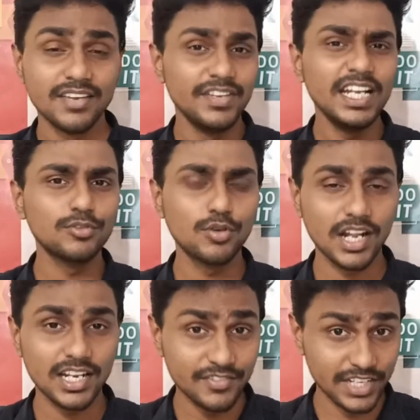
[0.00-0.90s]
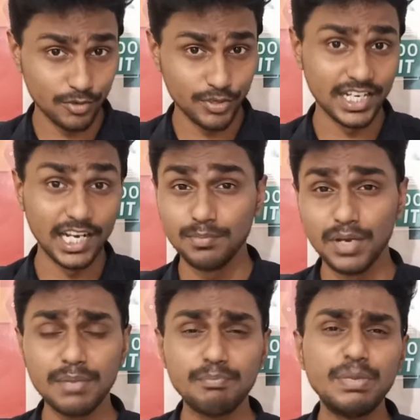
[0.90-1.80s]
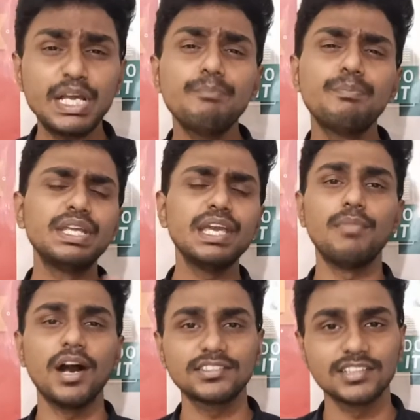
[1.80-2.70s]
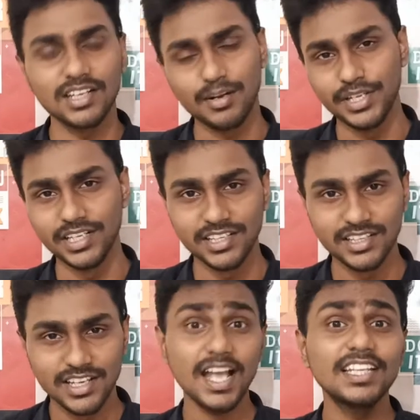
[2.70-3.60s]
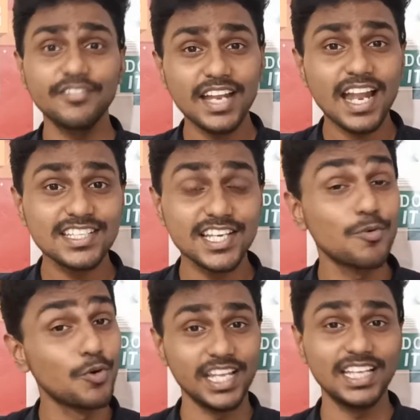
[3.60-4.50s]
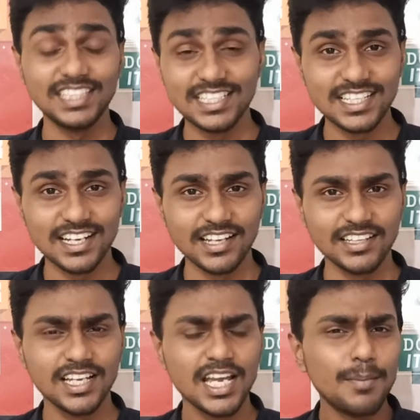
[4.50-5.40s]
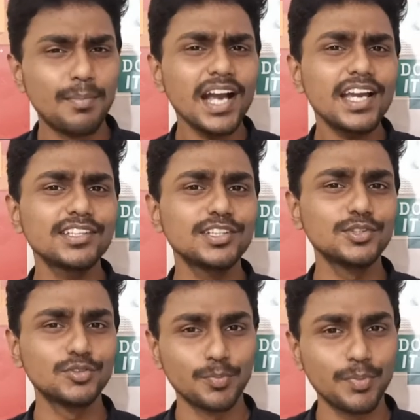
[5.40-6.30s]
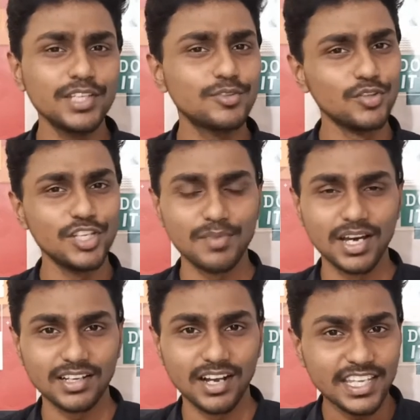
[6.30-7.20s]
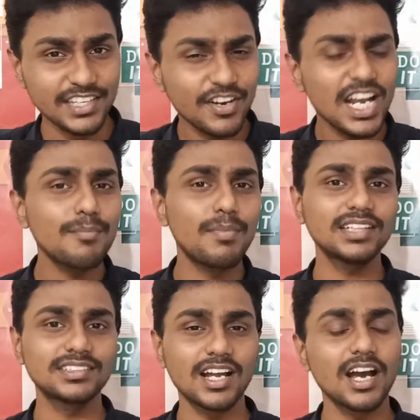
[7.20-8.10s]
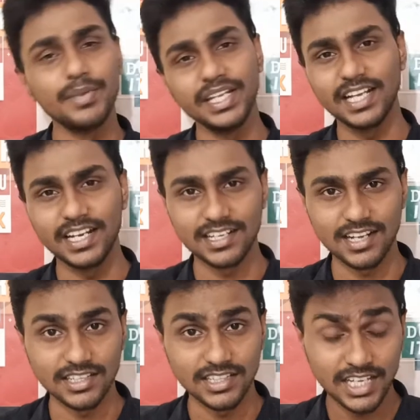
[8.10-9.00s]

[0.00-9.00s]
டீல் சொல்கிறாரு இவர் என்னுடைய நண்பர் மிகப்பெரிய பாக்ஸர் அப்படின்னு அந்த ஃபினான்ஷியர் உடனே சிரிச்சிடுறாரு பார்க்கறதுக்கு துப்பையும் தொந்தியுமா இருக்கான் இவெல்லாம் பாக்ஸரா அப்படின்னு கேட்டுறாரு